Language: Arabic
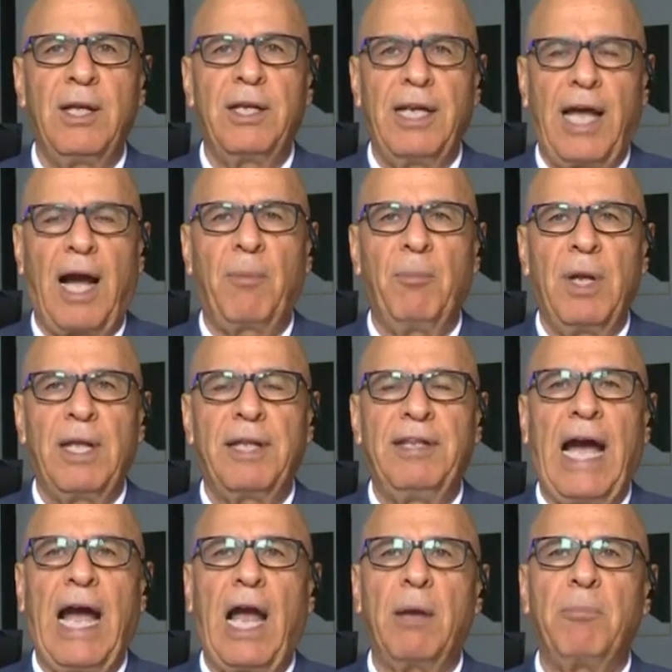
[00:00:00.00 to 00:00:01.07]
نعم
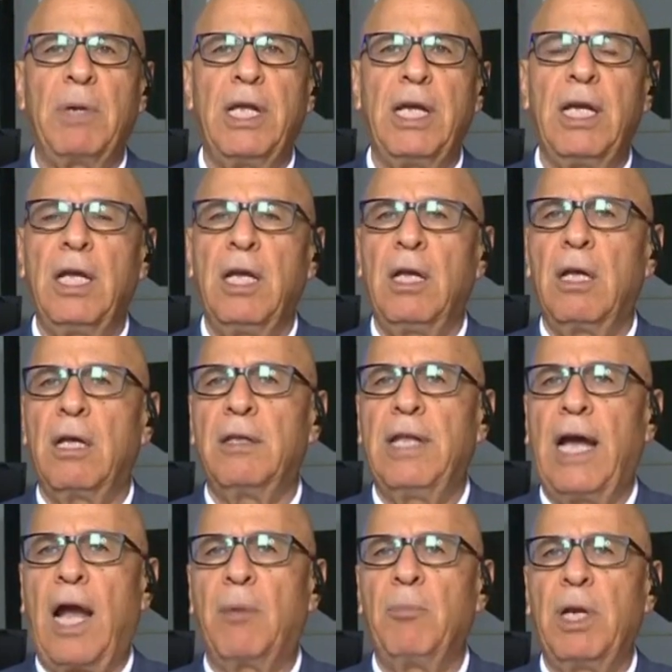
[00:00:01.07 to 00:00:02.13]
داعم لي
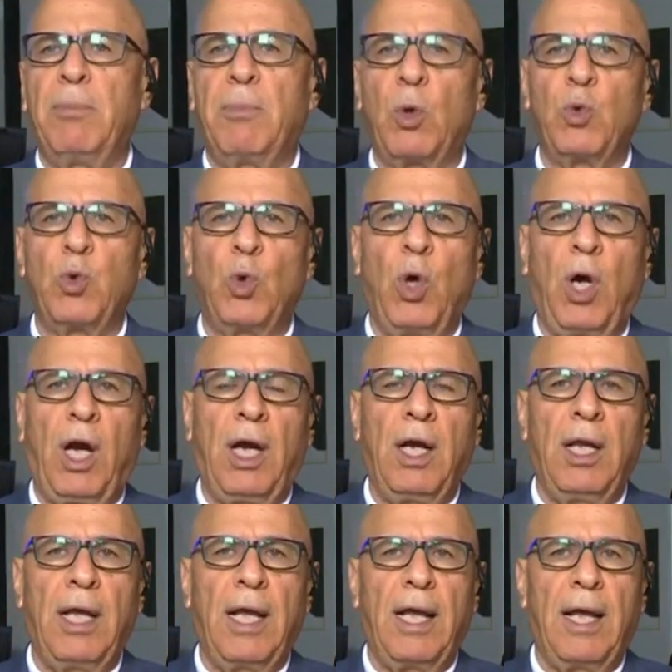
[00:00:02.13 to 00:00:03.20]
داعم لموضوع
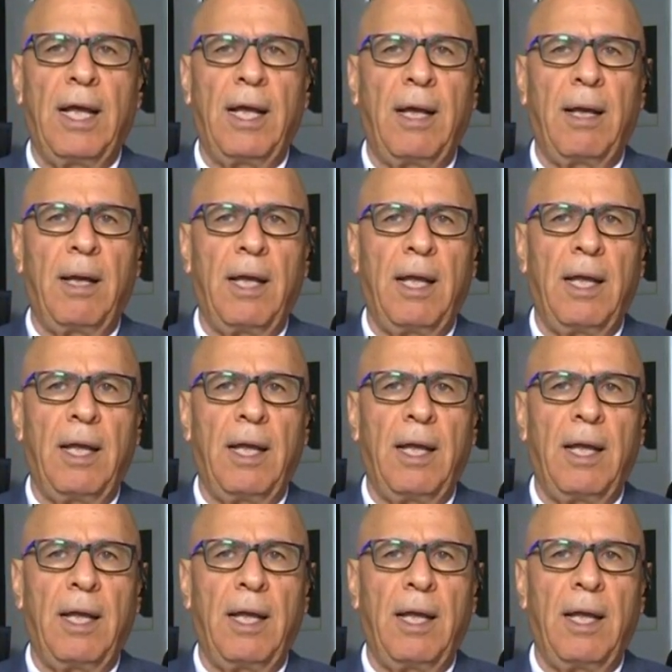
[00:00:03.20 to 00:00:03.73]
آه،